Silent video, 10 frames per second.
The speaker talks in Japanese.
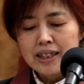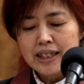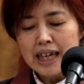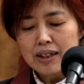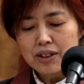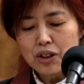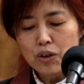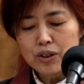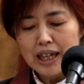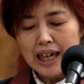釈
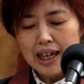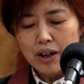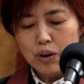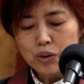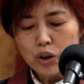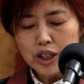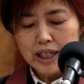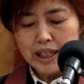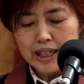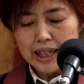尊がおと
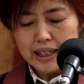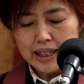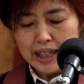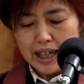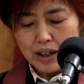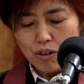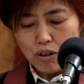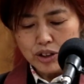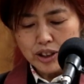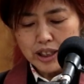きになった
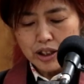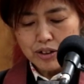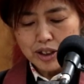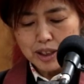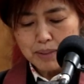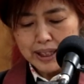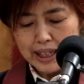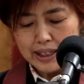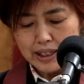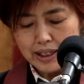教えをすべ
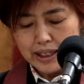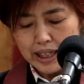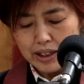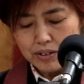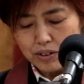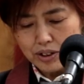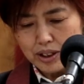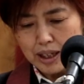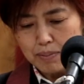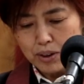て知っているとし
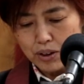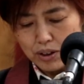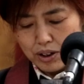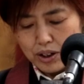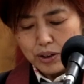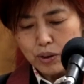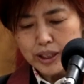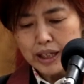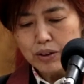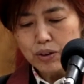ても、後
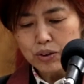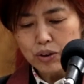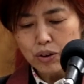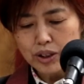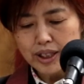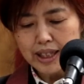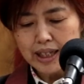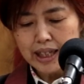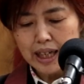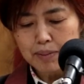世のことを知
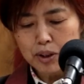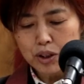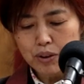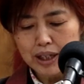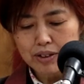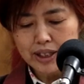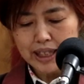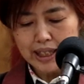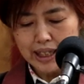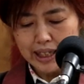らない者は愚
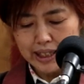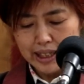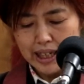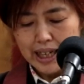者であり、